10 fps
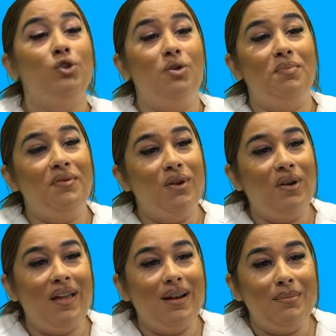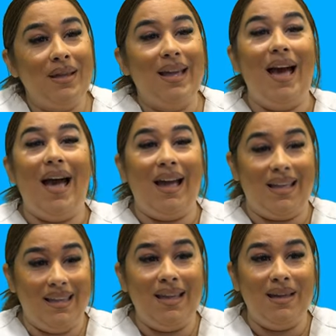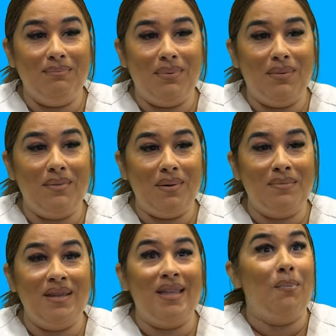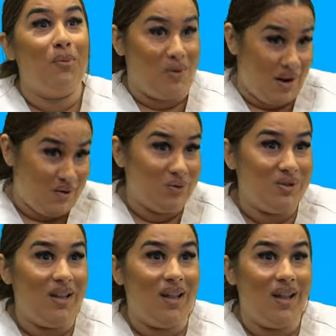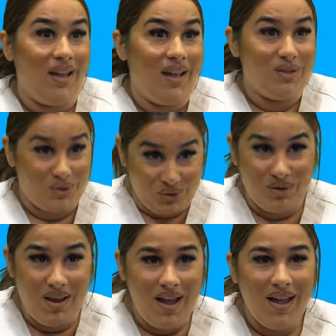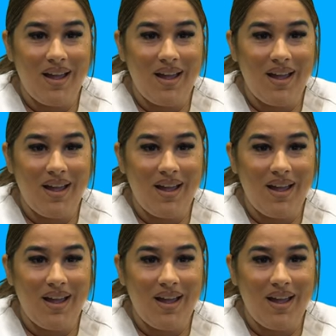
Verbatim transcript: Yo prefiero quedarme aquí en Palma Palmilla por la noche sola